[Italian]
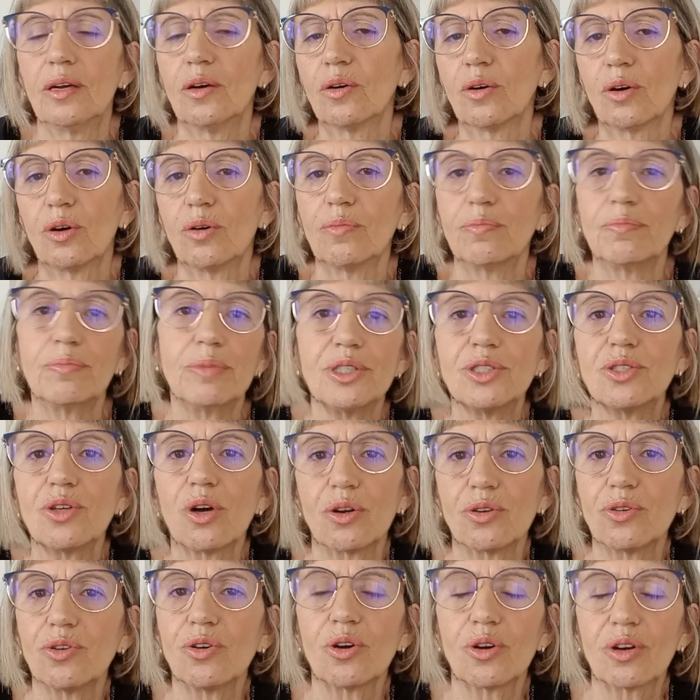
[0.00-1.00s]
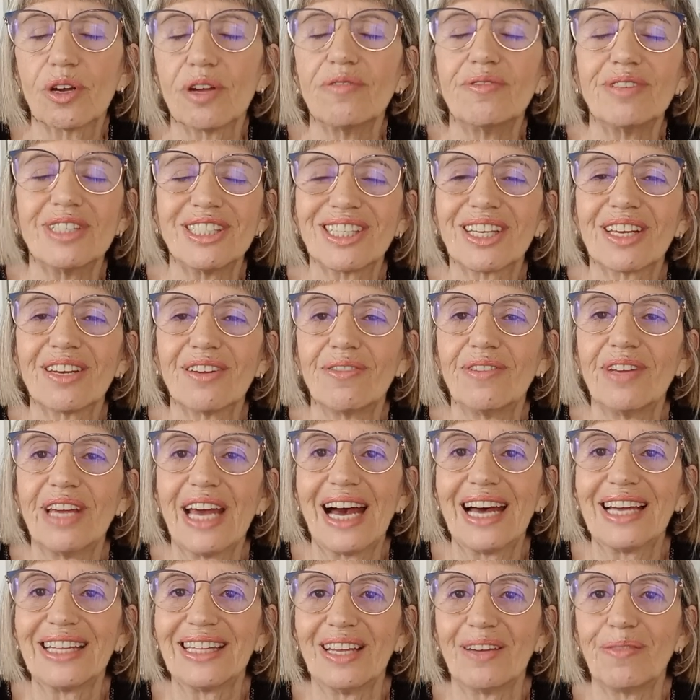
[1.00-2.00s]
e ho bisogno che vi
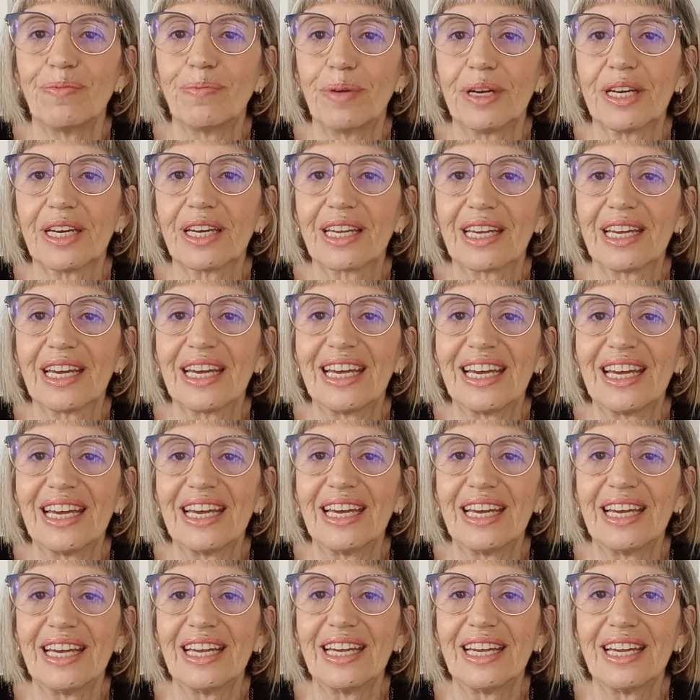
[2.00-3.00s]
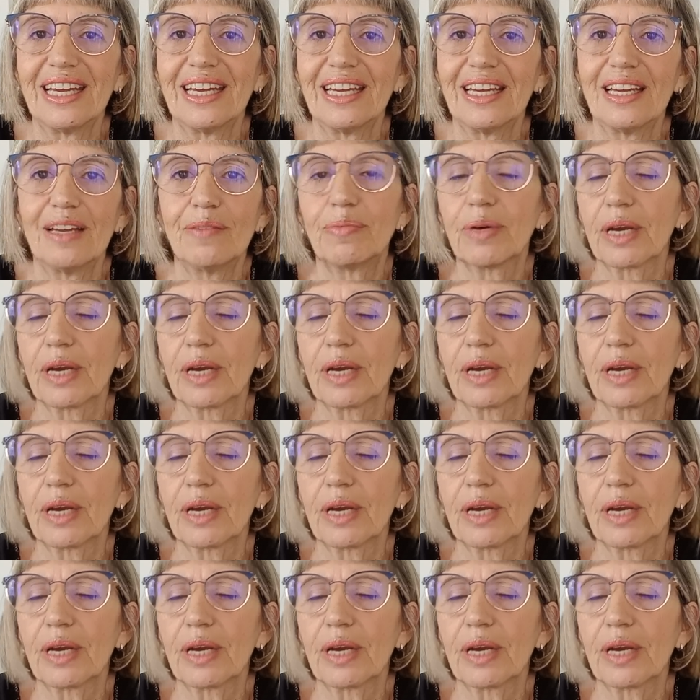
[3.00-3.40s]
scriviate perché,